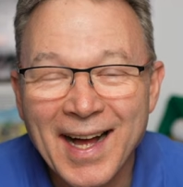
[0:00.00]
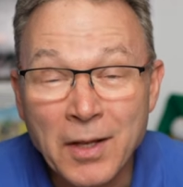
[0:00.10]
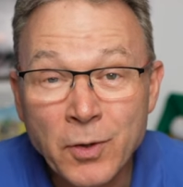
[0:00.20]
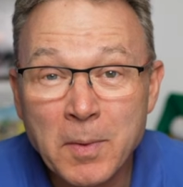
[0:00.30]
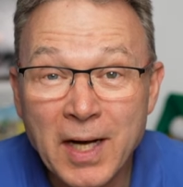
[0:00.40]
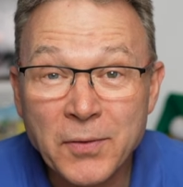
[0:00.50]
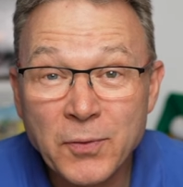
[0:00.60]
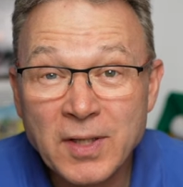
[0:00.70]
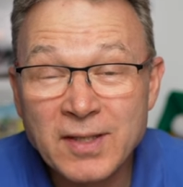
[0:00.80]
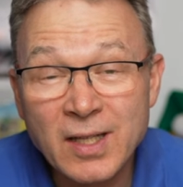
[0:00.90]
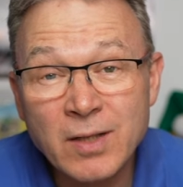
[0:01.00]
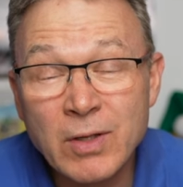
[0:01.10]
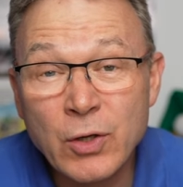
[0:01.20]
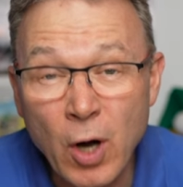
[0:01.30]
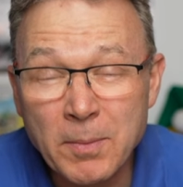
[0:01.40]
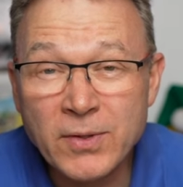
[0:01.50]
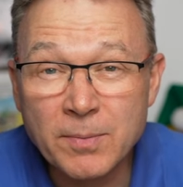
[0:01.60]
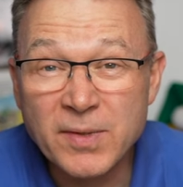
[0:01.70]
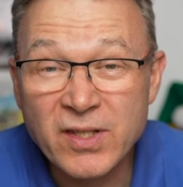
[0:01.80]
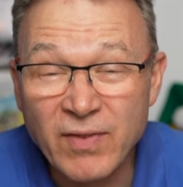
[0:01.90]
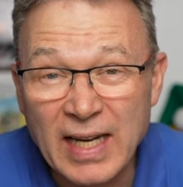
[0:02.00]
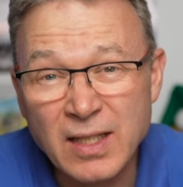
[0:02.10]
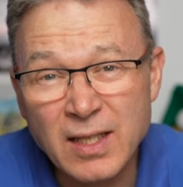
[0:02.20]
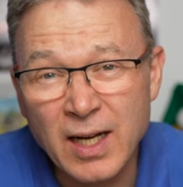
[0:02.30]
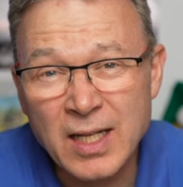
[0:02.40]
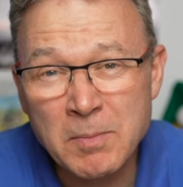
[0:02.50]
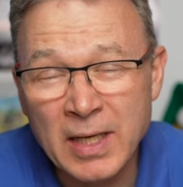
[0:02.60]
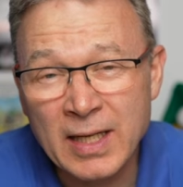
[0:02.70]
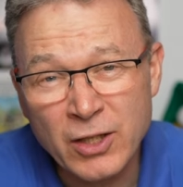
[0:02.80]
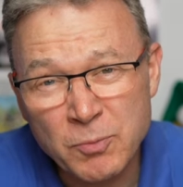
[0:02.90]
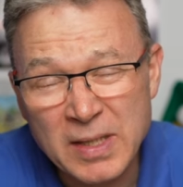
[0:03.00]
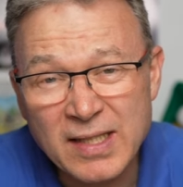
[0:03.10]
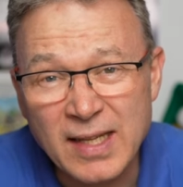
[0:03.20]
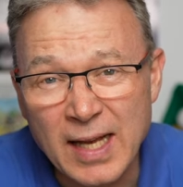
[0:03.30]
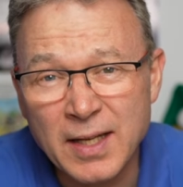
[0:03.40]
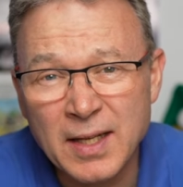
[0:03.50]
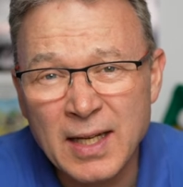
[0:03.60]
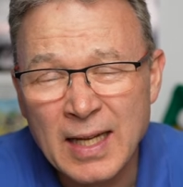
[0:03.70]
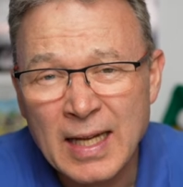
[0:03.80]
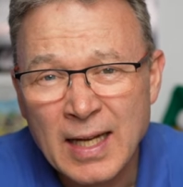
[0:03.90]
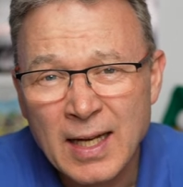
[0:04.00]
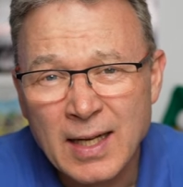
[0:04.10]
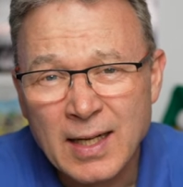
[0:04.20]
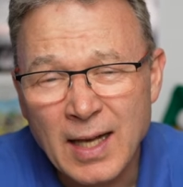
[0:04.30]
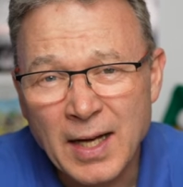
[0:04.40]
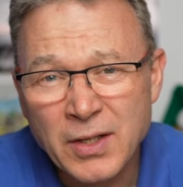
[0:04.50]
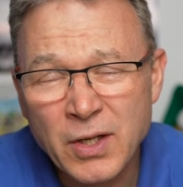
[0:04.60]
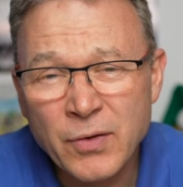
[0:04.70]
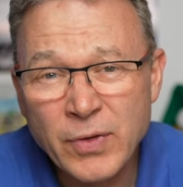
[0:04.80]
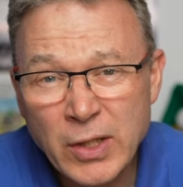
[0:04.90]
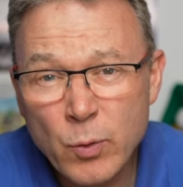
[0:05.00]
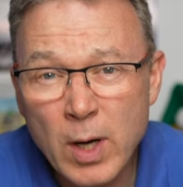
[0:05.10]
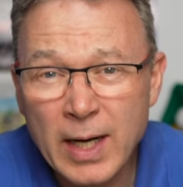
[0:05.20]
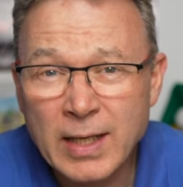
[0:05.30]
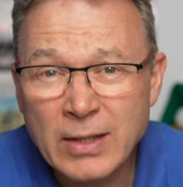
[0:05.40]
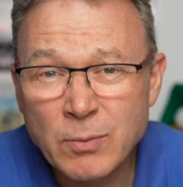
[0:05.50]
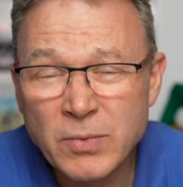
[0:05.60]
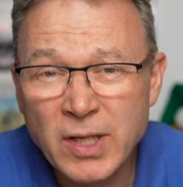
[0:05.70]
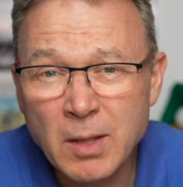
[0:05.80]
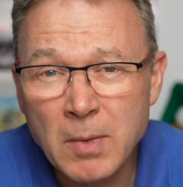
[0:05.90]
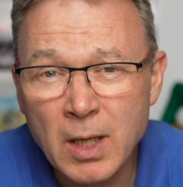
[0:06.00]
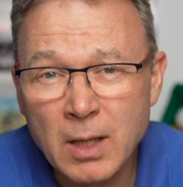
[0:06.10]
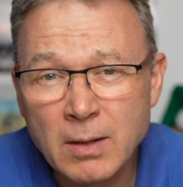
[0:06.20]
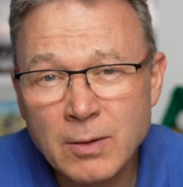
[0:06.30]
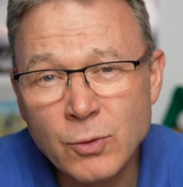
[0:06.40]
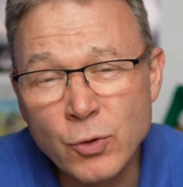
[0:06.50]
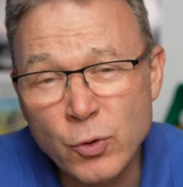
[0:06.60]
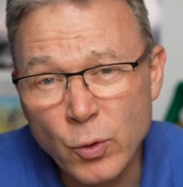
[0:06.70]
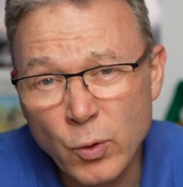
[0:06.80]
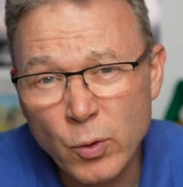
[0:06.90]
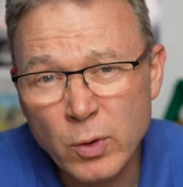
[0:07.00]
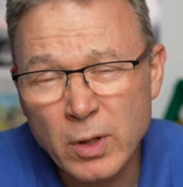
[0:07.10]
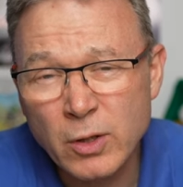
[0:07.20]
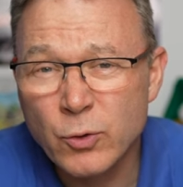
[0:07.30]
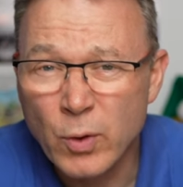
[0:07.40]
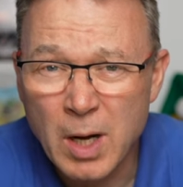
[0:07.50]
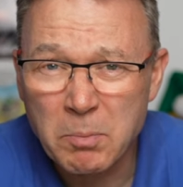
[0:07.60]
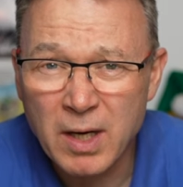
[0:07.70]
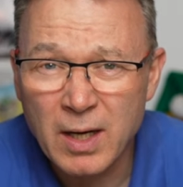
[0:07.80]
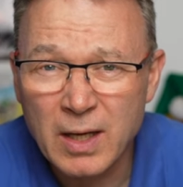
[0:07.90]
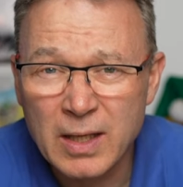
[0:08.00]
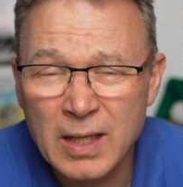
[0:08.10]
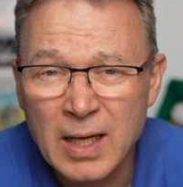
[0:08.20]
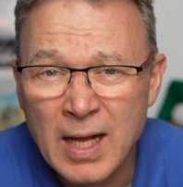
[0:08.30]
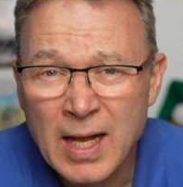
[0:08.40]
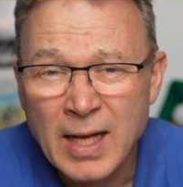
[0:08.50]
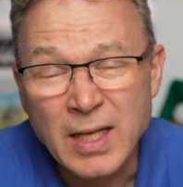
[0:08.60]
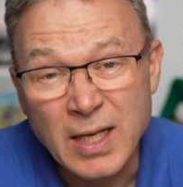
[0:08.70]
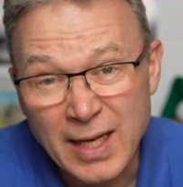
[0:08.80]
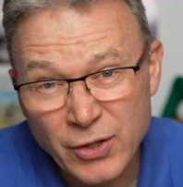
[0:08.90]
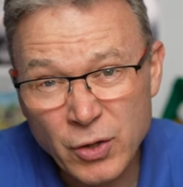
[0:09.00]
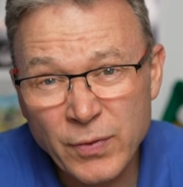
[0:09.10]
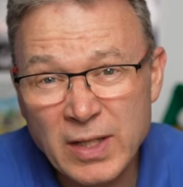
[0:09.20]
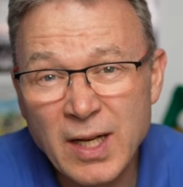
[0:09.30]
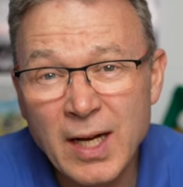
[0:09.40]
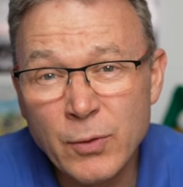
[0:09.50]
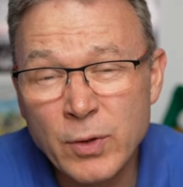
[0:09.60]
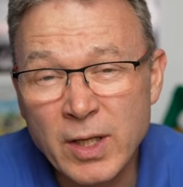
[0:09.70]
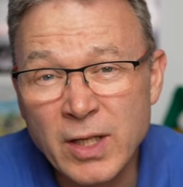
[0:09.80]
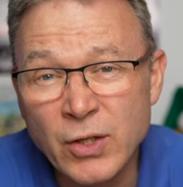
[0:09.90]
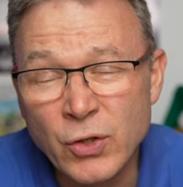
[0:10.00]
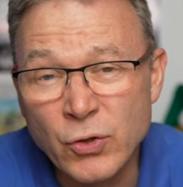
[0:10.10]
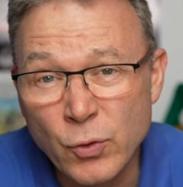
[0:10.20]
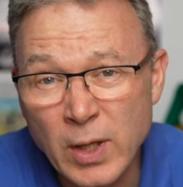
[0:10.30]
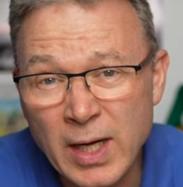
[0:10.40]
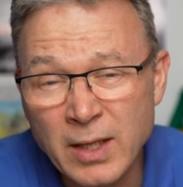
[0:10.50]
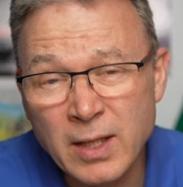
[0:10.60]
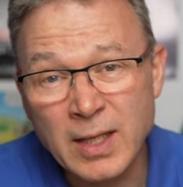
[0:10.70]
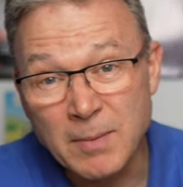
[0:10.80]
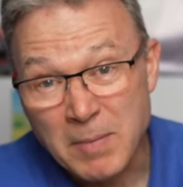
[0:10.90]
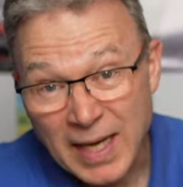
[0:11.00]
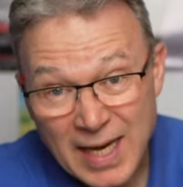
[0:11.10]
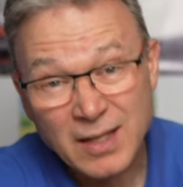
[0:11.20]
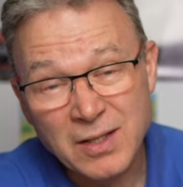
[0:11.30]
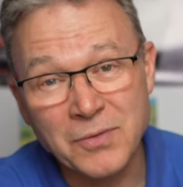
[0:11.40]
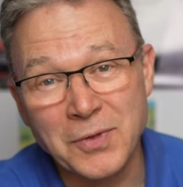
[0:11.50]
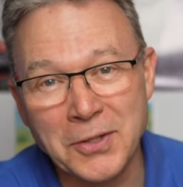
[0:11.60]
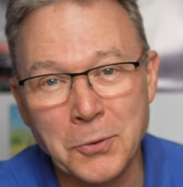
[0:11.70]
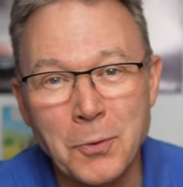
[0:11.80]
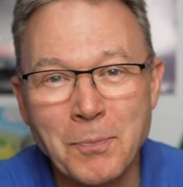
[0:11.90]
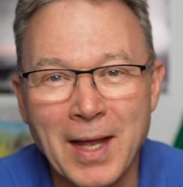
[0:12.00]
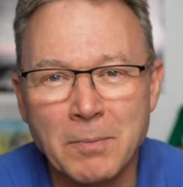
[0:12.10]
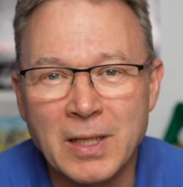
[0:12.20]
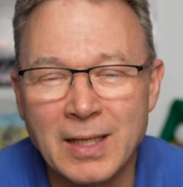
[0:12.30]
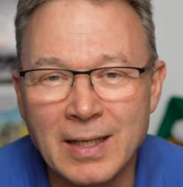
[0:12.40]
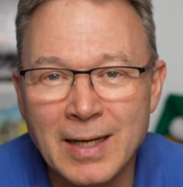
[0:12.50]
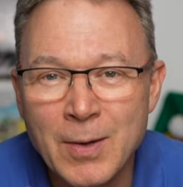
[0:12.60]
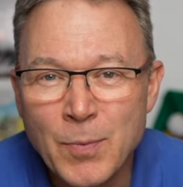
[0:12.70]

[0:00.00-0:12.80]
Hallo liebe Rasenfreaks, herzlich willkommen zum zweiten Teil meiner ganz speziellen kleinen Videoreihe zum Thema Düngung, Düngerplan, Nährstoffverteilung in Düngern. Im ersten Video habe ich ja